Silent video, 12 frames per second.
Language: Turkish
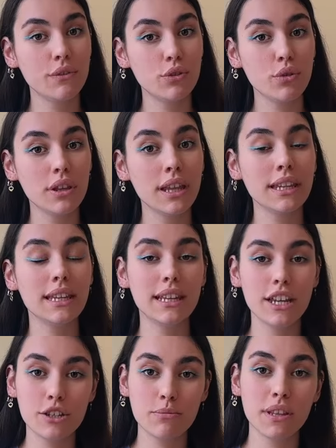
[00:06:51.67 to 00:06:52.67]
video olan
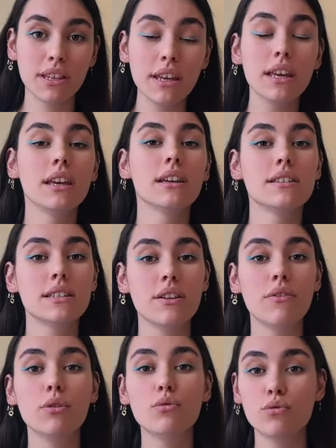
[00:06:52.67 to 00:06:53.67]
iyileşmede kısa
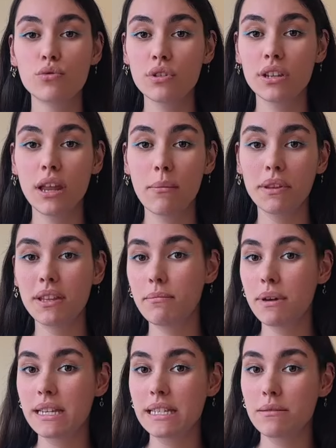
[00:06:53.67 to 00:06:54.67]
ve uzun dinlenmeden
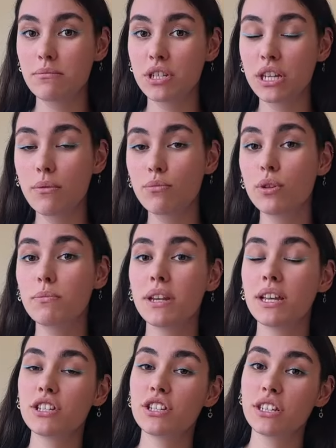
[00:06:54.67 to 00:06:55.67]
bahsetmişken buna
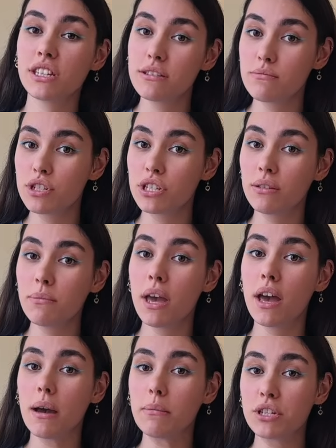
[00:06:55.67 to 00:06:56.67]
birazcık girmiştim
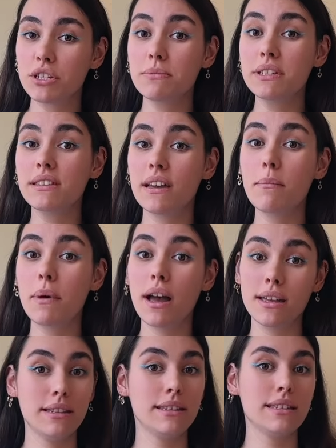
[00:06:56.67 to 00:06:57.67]
ama şimdi tam
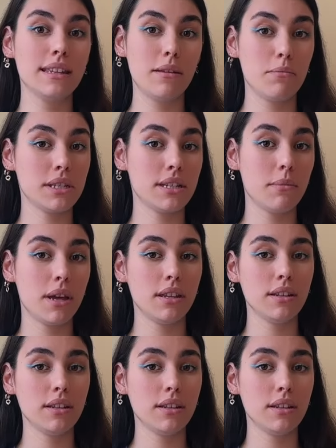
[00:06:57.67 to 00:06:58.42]
ayrıntısına inme zamanı.